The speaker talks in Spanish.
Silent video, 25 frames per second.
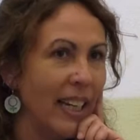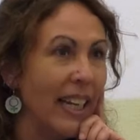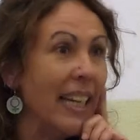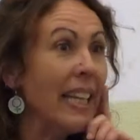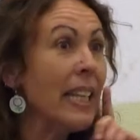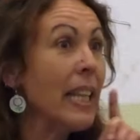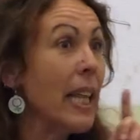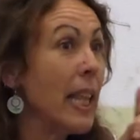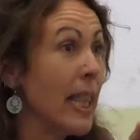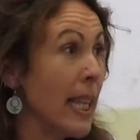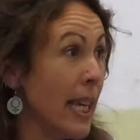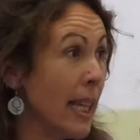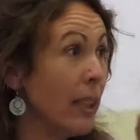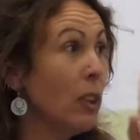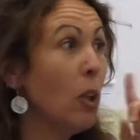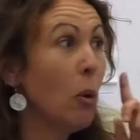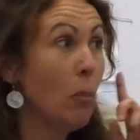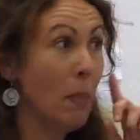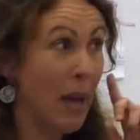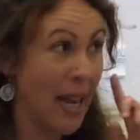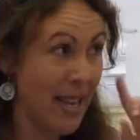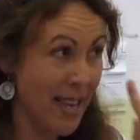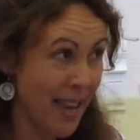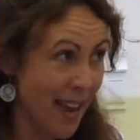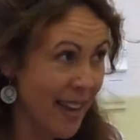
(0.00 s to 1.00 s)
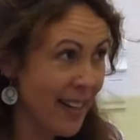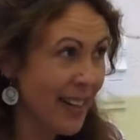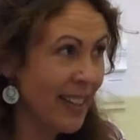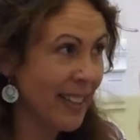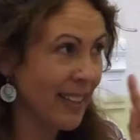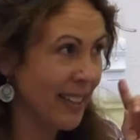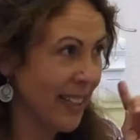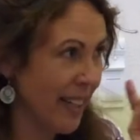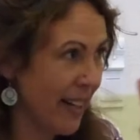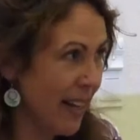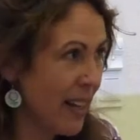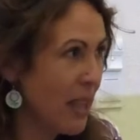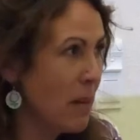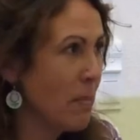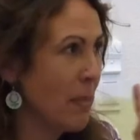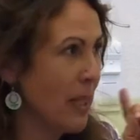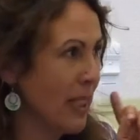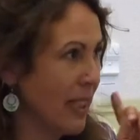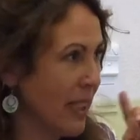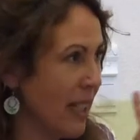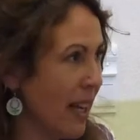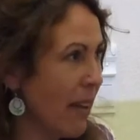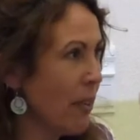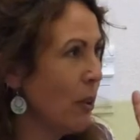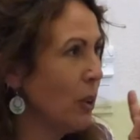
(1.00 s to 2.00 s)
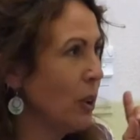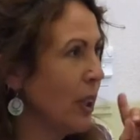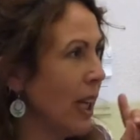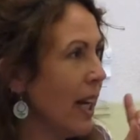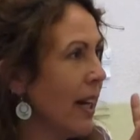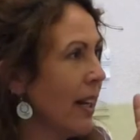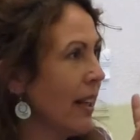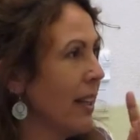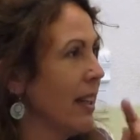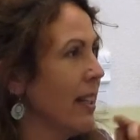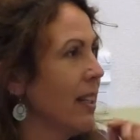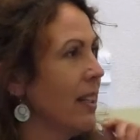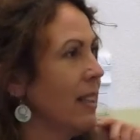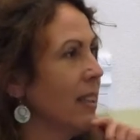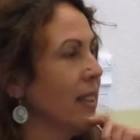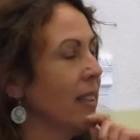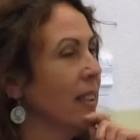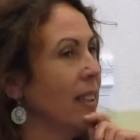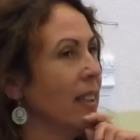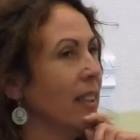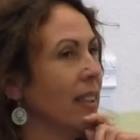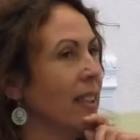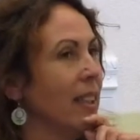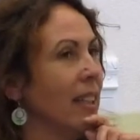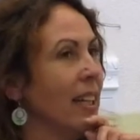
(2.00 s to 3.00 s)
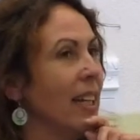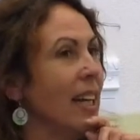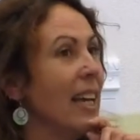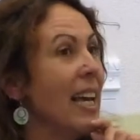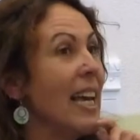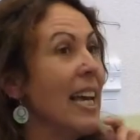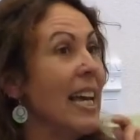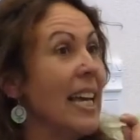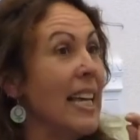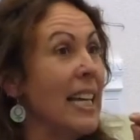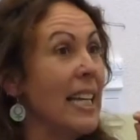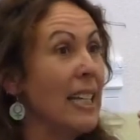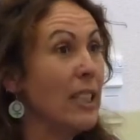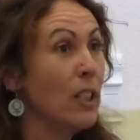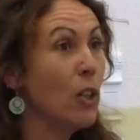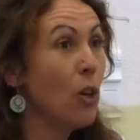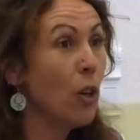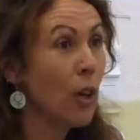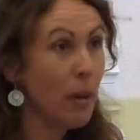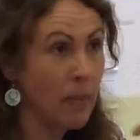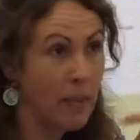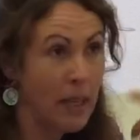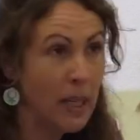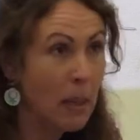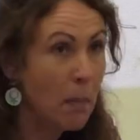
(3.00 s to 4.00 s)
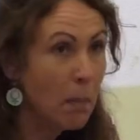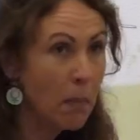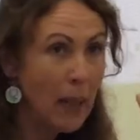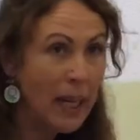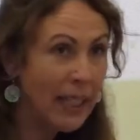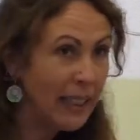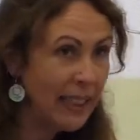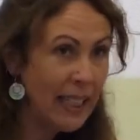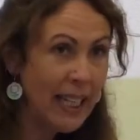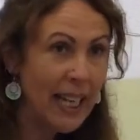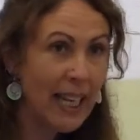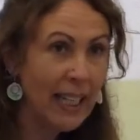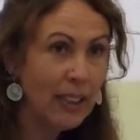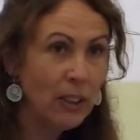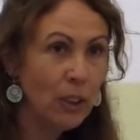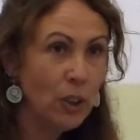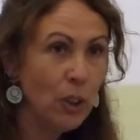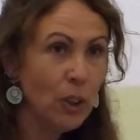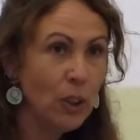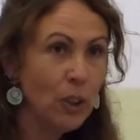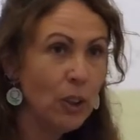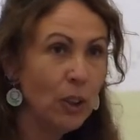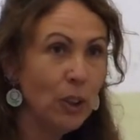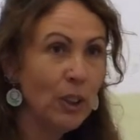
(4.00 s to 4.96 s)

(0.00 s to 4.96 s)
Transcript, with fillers: y diciendo mañana será demasiado tarde, es lo que vienen planteando